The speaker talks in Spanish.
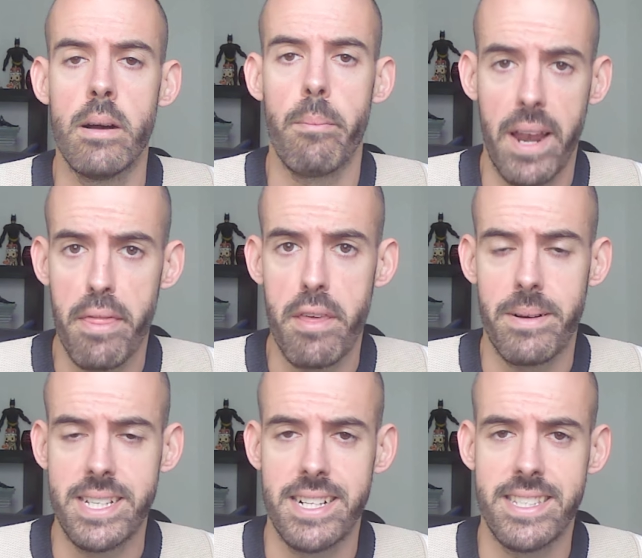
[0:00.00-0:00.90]
Valencia
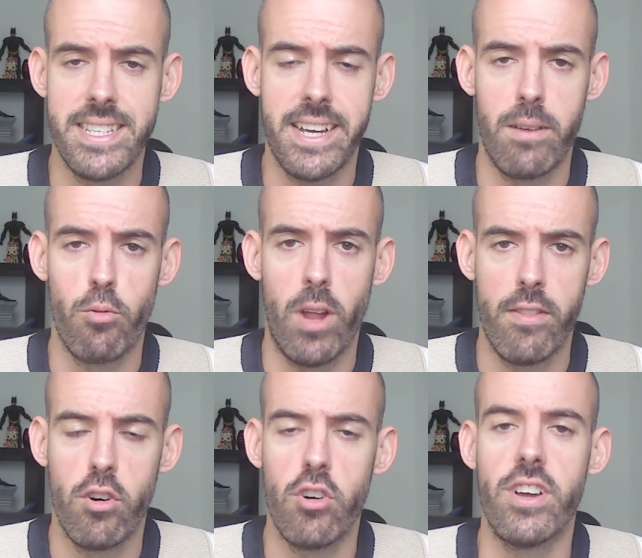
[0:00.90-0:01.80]
Basket sigue
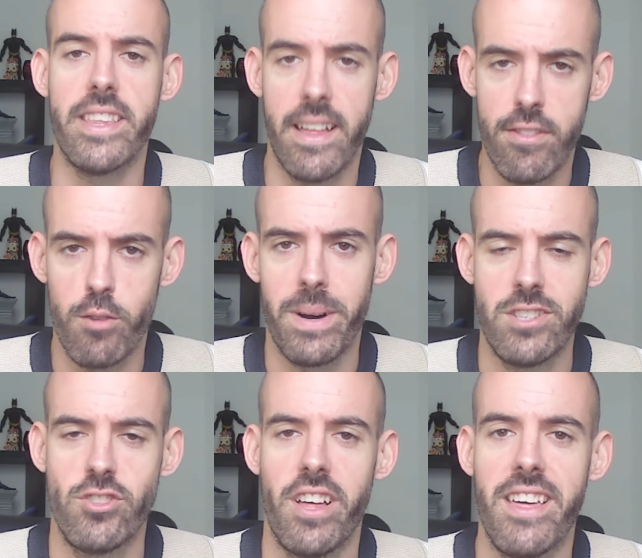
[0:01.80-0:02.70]
carburando y dando
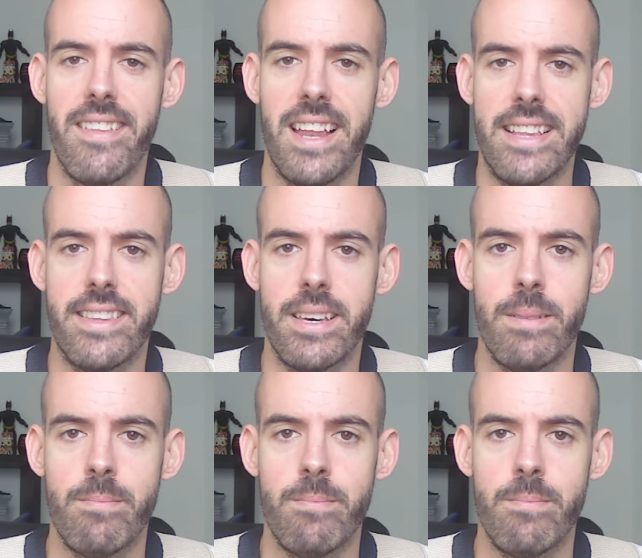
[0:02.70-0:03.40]
pasos hacia adelante.